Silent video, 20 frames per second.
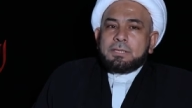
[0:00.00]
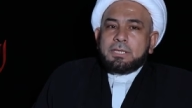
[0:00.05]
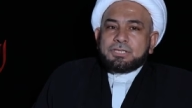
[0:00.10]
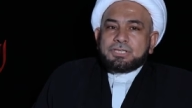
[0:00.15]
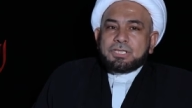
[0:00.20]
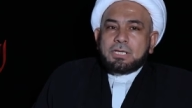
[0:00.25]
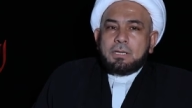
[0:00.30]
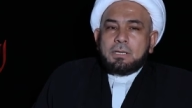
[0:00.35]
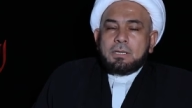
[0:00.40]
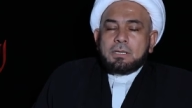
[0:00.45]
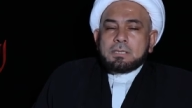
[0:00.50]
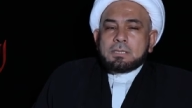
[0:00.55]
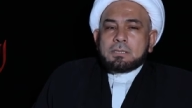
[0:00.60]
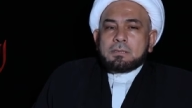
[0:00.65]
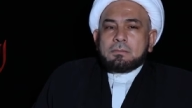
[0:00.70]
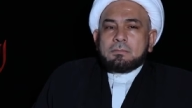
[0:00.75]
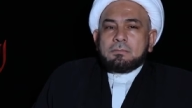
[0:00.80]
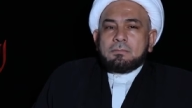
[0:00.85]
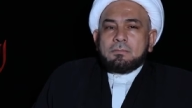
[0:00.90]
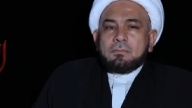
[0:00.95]

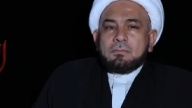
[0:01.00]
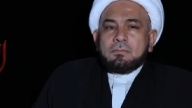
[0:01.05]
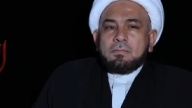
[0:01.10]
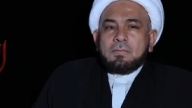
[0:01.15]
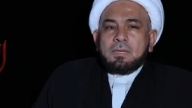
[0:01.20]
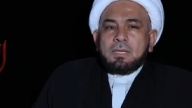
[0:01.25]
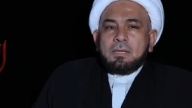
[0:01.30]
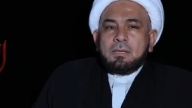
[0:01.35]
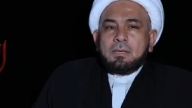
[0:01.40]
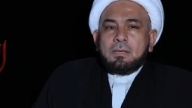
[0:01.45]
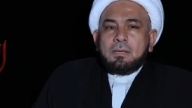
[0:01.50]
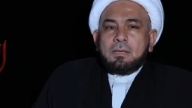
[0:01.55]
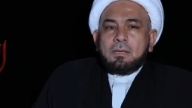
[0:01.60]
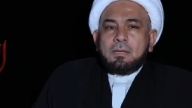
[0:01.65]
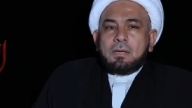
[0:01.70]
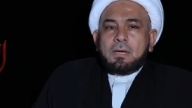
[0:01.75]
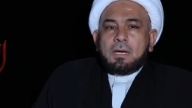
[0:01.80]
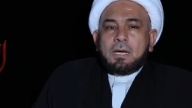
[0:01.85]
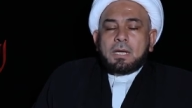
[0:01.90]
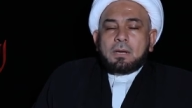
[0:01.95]
أشخاص
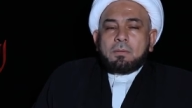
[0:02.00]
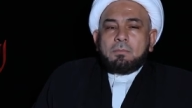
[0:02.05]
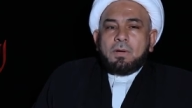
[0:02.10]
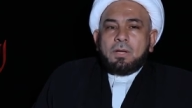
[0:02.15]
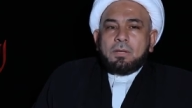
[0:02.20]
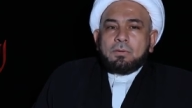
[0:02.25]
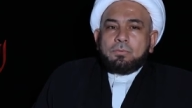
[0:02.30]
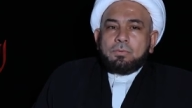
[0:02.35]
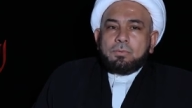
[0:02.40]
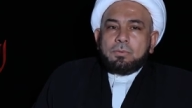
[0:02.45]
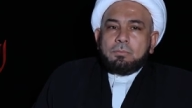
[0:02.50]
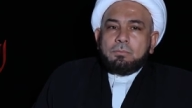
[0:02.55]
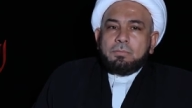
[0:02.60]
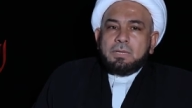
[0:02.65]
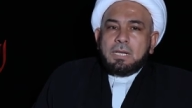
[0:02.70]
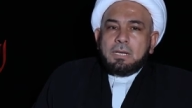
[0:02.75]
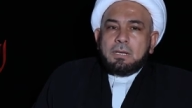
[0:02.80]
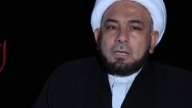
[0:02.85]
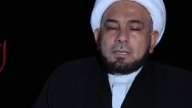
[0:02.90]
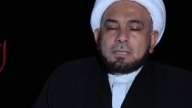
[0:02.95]
أربعة
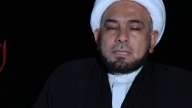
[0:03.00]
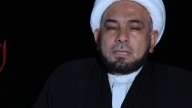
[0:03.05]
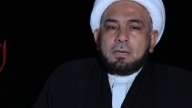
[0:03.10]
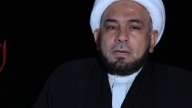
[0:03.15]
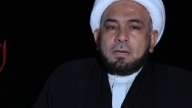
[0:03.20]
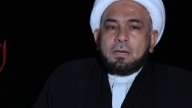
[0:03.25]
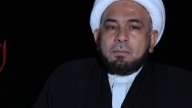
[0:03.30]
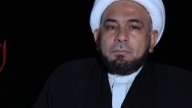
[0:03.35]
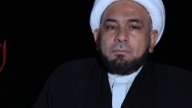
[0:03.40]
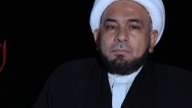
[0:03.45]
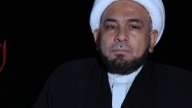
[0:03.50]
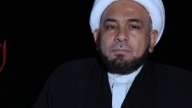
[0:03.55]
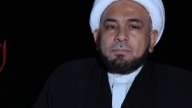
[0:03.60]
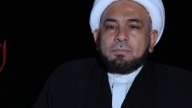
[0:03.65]
من الأصحاب